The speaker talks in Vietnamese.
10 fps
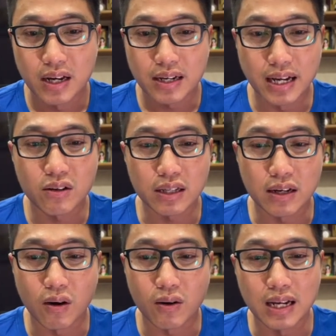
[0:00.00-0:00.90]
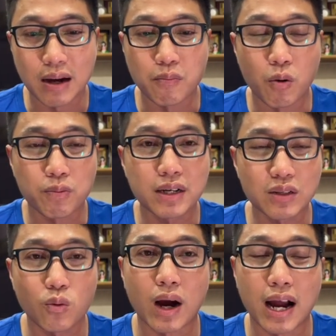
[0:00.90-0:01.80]
Đây có thể nói là một kết
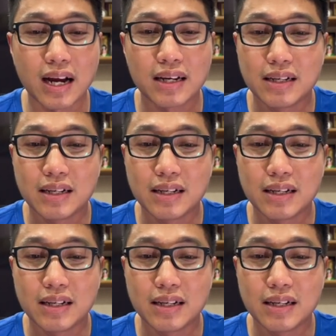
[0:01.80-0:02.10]
quả